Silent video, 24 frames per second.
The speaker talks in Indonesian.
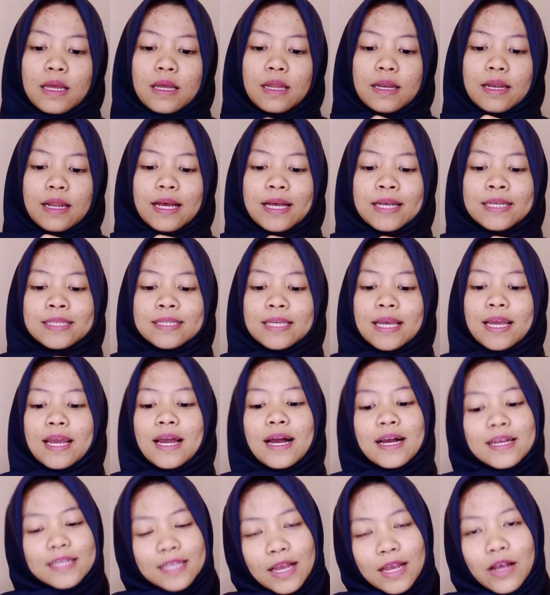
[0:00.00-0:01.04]
nah
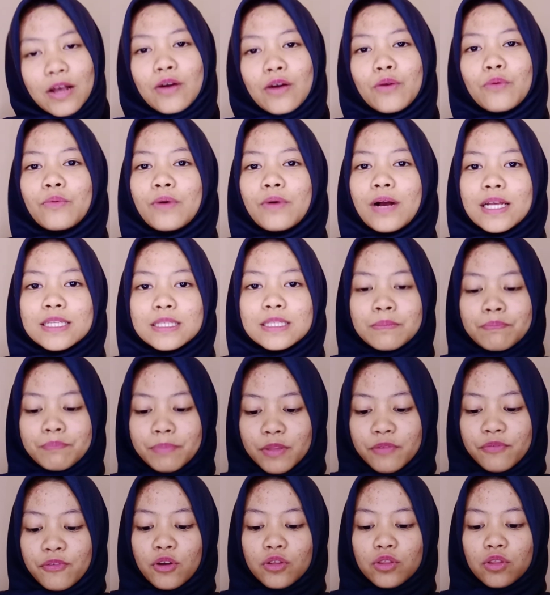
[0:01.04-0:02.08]
sayangnya aku nggak sempet
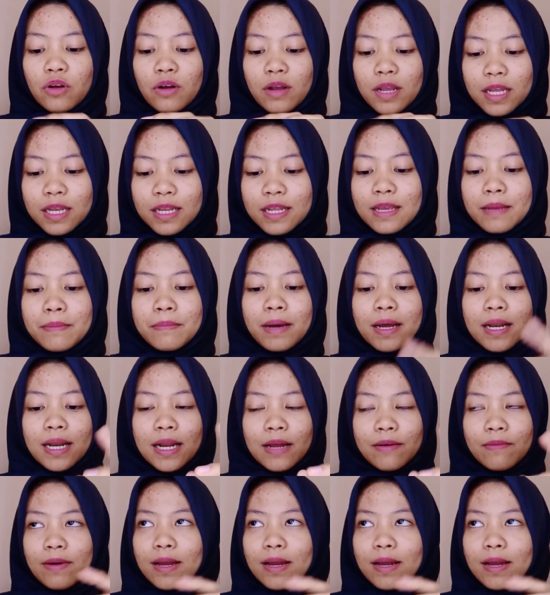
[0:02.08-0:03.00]
fotoin gimana